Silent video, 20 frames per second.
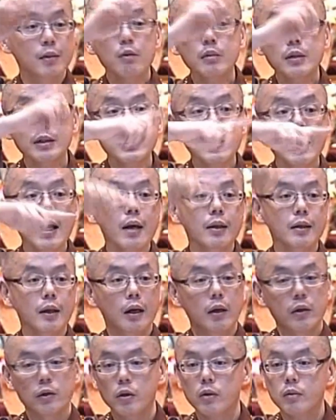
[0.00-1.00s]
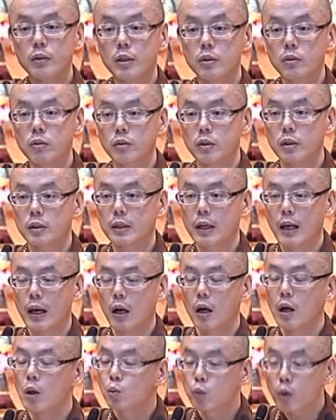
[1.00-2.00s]
都是这样的，修行就是这
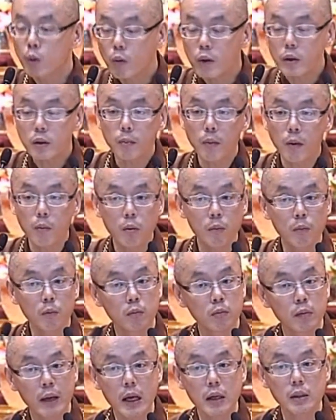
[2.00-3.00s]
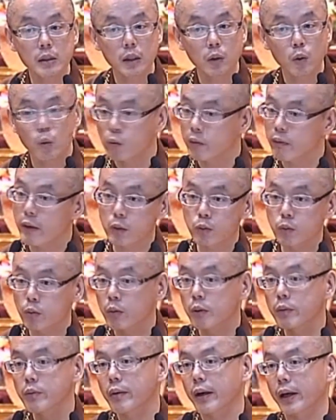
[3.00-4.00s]
样。所以为什么我们无量劫都无法
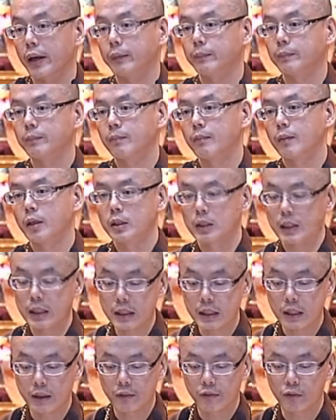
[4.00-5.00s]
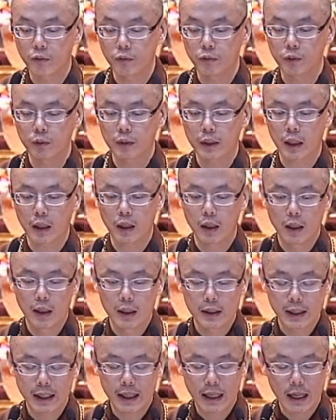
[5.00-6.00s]
出轮回，起起伏伏的？
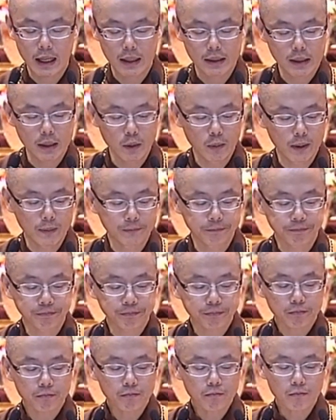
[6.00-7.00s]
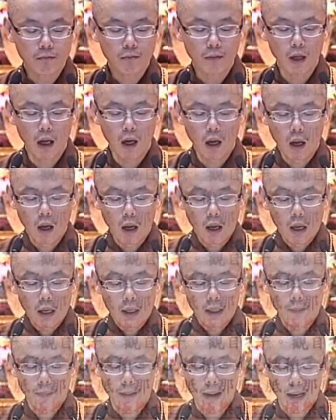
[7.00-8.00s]
请看经文，一